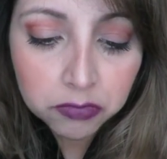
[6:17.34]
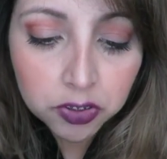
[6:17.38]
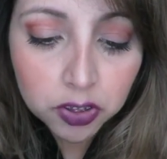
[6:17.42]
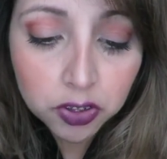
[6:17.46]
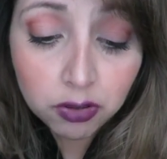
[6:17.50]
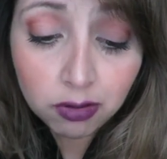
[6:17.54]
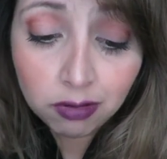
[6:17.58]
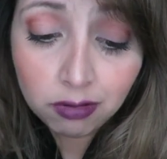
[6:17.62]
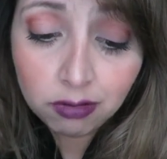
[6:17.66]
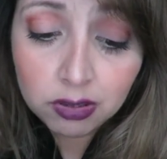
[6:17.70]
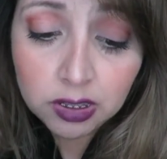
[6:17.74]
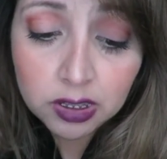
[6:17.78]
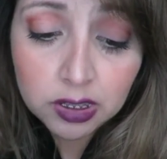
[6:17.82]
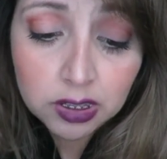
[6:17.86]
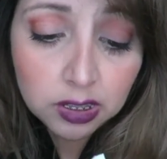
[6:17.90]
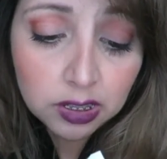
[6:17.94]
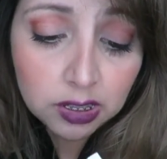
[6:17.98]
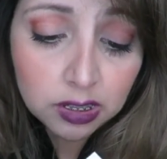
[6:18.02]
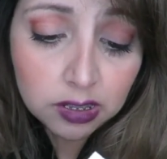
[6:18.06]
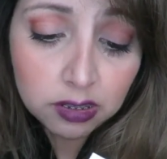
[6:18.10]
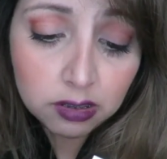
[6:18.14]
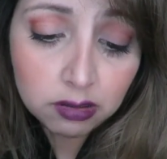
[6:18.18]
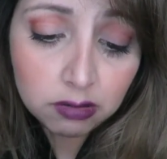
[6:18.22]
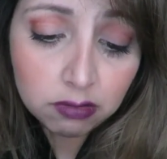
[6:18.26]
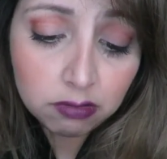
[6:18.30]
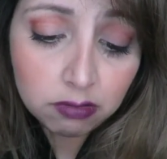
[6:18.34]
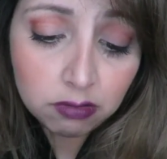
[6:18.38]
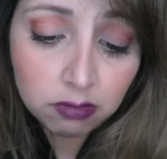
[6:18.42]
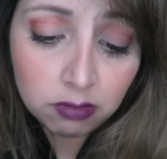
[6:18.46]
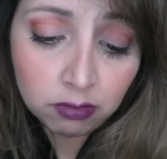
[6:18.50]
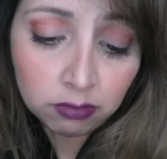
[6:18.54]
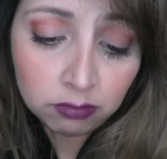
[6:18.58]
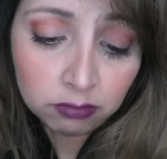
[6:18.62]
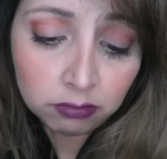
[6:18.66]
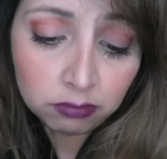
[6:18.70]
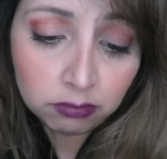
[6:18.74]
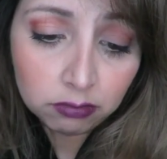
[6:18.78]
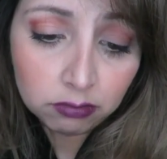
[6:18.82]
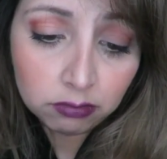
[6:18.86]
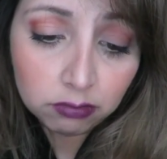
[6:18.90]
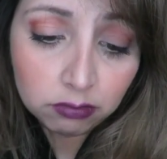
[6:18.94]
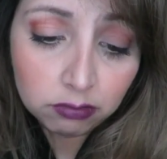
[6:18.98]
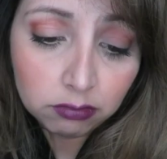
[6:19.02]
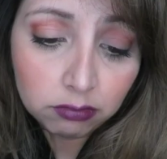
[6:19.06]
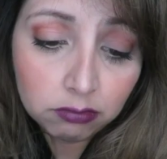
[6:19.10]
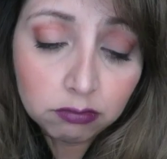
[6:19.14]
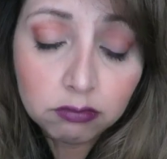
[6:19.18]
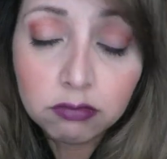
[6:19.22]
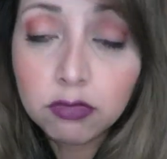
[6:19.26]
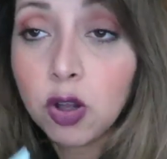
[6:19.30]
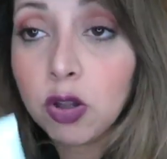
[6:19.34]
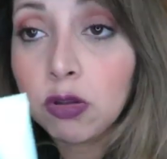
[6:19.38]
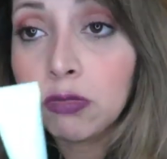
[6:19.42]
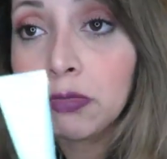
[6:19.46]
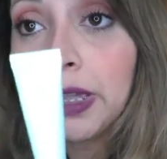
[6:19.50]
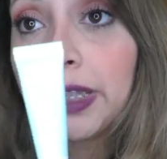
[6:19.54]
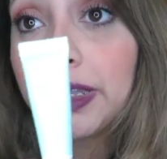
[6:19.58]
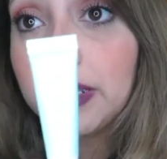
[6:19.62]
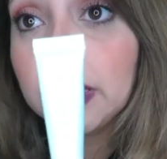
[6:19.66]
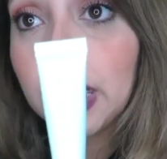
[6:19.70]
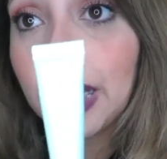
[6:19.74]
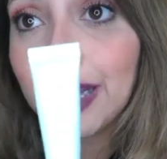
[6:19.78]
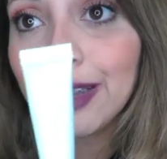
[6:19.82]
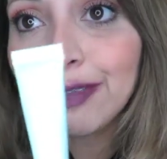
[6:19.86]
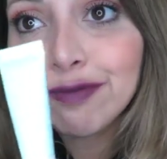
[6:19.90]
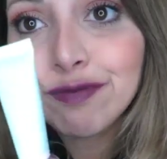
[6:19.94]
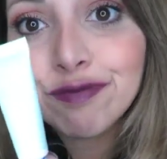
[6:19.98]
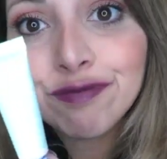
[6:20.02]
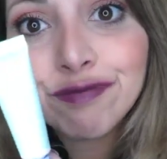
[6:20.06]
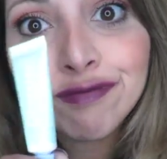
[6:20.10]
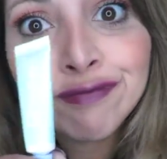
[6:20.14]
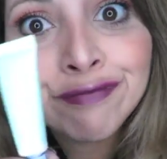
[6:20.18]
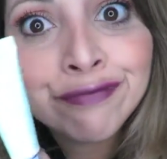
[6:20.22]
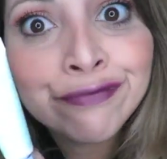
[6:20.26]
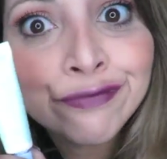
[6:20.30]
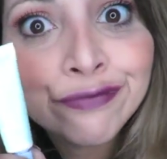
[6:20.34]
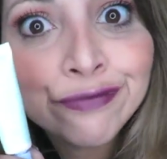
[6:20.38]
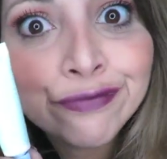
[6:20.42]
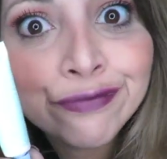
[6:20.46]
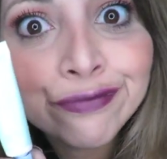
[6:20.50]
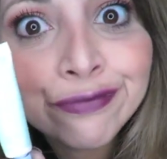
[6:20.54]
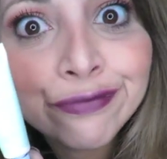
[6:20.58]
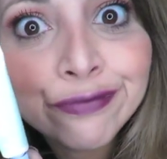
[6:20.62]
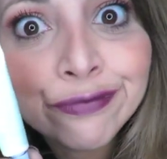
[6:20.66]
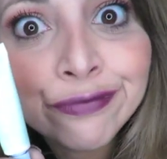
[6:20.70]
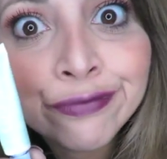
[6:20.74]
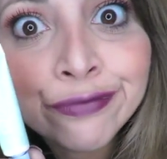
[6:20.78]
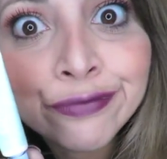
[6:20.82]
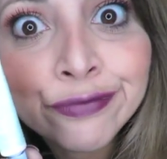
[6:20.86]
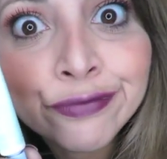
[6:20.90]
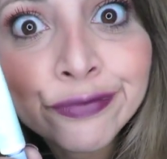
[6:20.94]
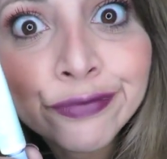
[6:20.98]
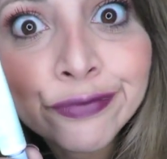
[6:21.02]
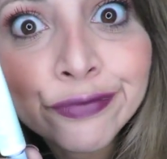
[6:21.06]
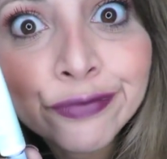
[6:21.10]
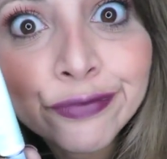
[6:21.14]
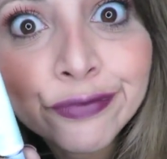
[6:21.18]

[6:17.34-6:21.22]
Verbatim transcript: Solo dice que es con menta. ¡Y